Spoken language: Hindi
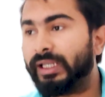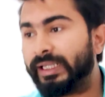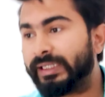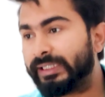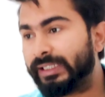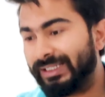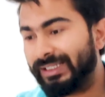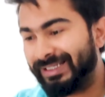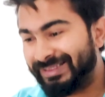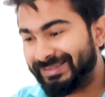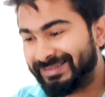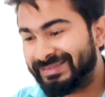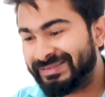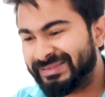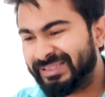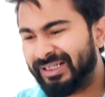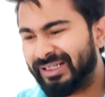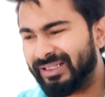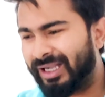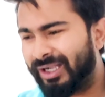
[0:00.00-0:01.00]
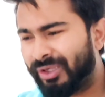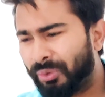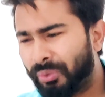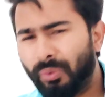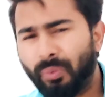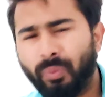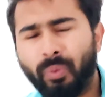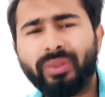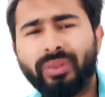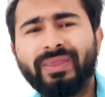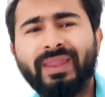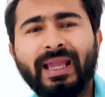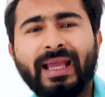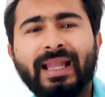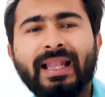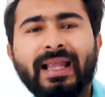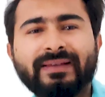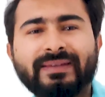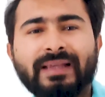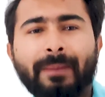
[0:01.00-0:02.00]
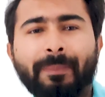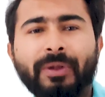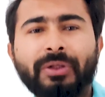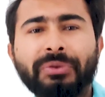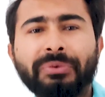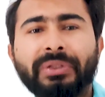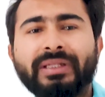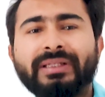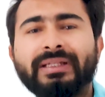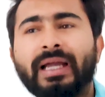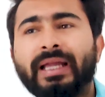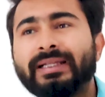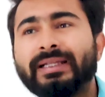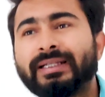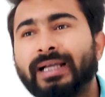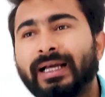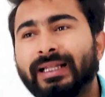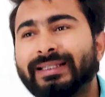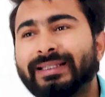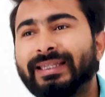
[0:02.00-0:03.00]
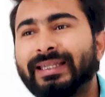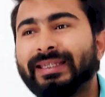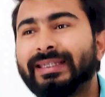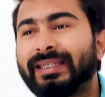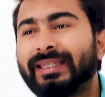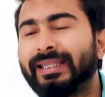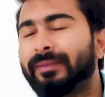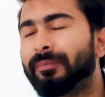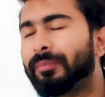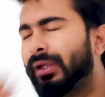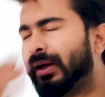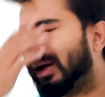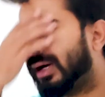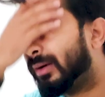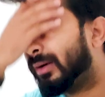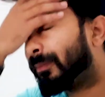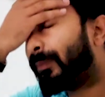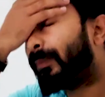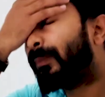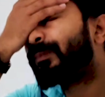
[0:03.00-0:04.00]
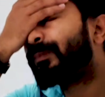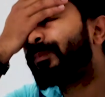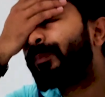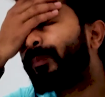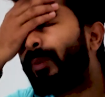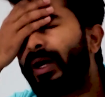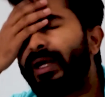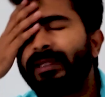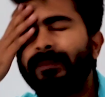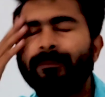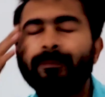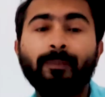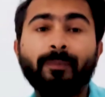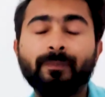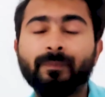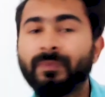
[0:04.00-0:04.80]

लेकिन इस साल आई डोंट नो व्हाट द हेल हैज हैपेंड टू दैट गाय कल के गेम में भाई